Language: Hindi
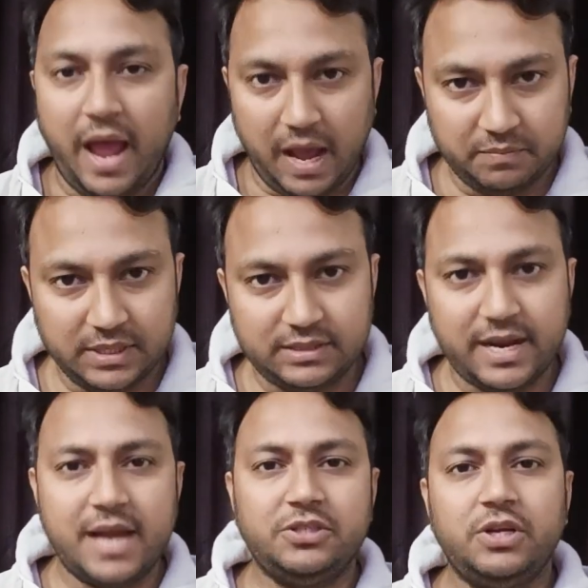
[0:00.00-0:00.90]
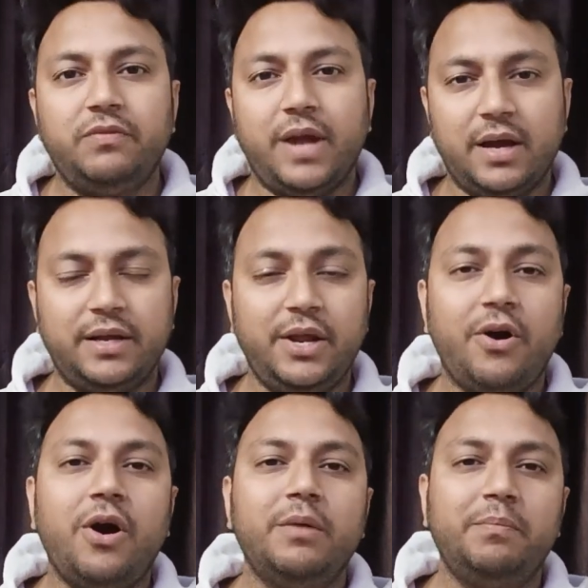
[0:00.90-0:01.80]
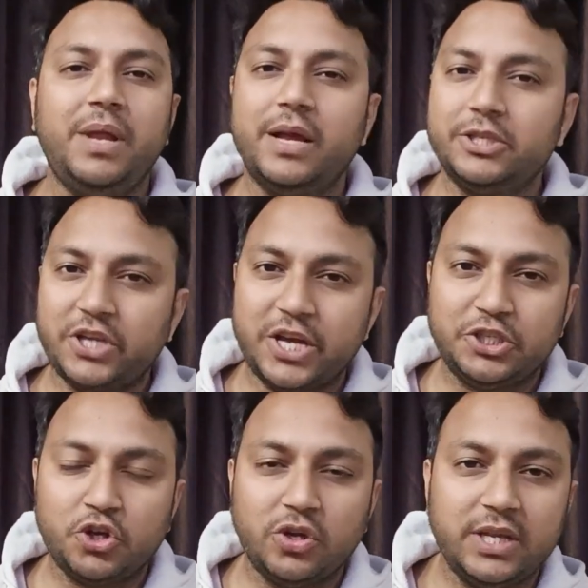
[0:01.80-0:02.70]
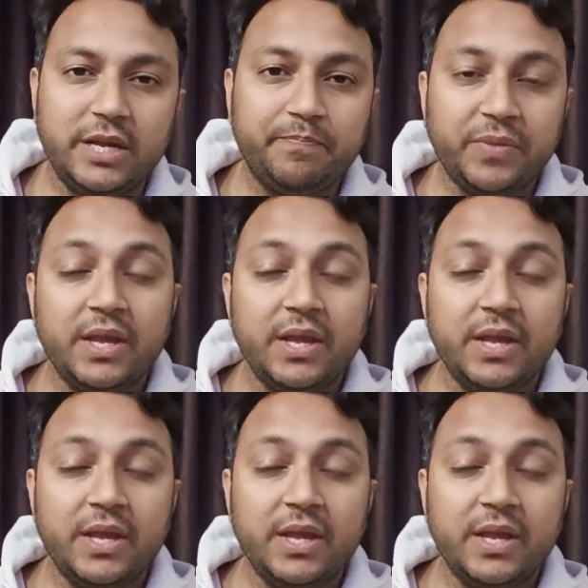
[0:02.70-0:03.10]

एमसी स्टैन शिव ठाकरे और प्रियंका चहर चौधरी